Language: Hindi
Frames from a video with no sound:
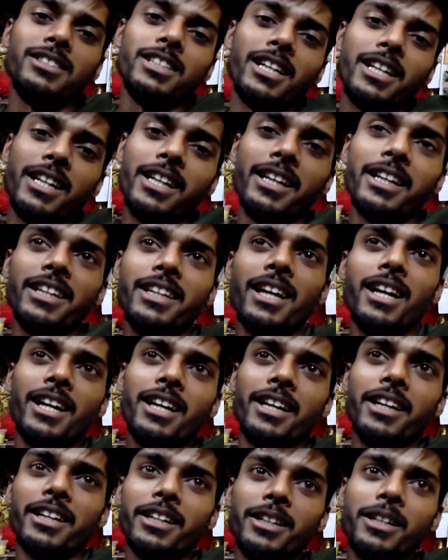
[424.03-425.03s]
से जा रहे हैं क्या
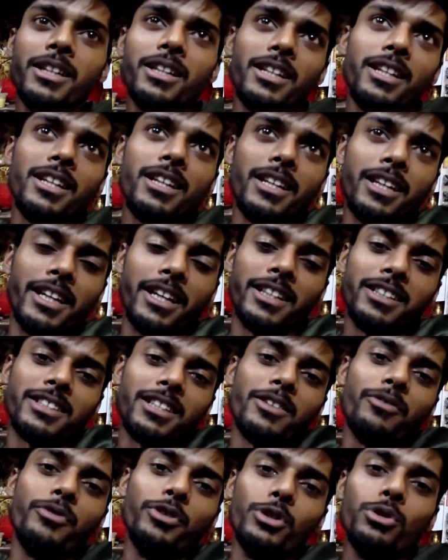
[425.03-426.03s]
है
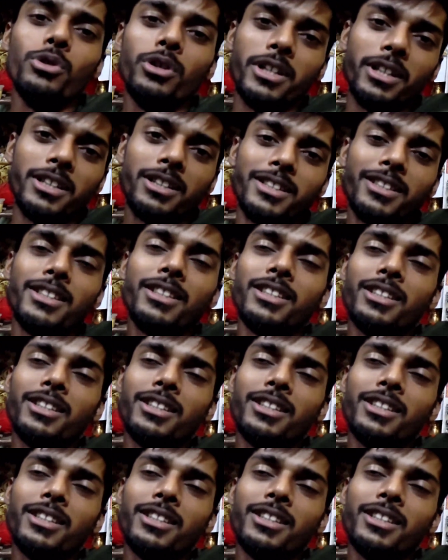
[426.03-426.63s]
कैसा व्यू है